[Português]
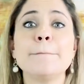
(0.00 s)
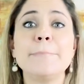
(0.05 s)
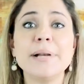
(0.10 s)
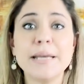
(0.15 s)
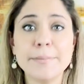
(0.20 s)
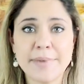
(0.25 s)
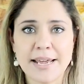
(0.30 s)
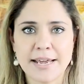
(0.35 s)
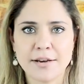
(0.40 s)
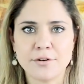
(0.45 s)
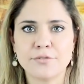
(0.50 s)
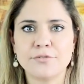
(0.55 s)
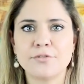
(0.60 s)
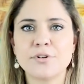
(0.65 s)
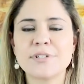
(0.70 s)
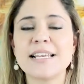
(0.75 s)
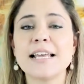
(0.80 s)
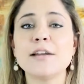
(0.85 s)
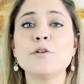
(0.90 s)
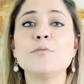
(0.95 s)
Primeiro,
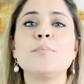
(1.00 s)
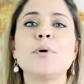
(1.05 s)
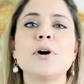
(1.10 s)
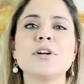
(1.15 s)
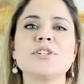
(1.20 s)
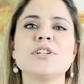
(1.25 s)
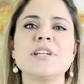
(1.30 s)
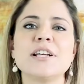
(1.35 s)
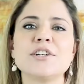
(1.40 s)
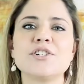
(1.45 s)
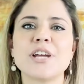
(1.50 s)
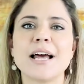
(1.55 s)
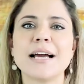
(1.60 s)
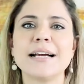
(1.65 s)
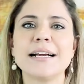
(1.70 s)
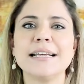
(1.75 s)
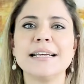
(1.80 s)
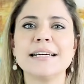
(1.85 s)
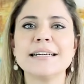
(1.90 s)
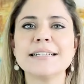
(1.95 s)
você não pode deixar a
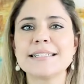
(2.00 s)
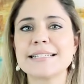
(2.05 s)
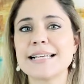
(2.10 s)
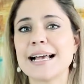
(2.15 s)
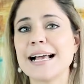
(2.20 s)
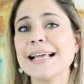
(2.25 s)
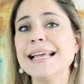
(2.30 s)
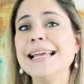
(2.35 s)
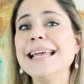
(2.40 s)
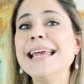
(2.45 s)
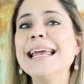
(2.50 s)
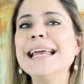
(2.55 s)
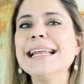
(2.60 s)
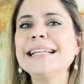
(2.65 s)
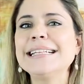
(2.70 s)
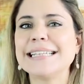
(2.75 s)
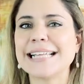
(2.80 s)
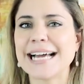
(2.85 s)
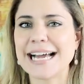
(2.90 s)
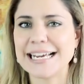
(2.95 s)
criança
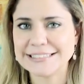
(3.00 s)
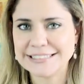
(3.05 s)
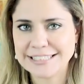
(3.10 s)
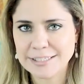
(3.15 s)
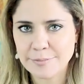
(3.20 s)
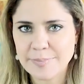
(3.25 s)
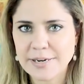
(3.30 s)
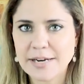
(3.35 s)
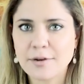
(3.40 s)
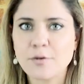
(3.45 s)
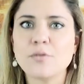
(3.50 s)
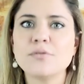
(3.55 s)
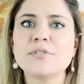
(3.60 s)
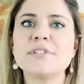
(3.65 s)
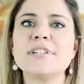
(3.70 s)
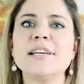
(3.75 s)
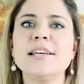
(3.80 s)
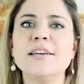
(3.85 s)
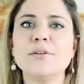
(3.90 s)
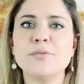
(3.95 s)
irritada para
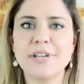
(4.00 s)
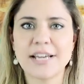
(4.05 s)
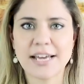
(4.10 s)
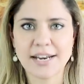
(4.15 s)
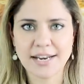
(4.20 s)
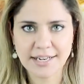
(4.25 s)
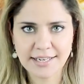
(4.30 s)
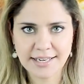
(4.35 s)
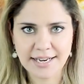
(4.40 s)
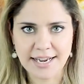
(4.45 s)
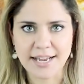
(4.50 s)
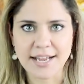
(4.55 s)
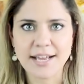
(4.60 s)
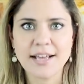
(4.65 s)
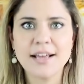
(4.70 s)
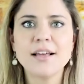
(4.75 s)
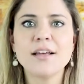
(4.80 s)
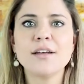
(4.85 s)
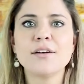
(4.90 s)
conseguir o que ela quer.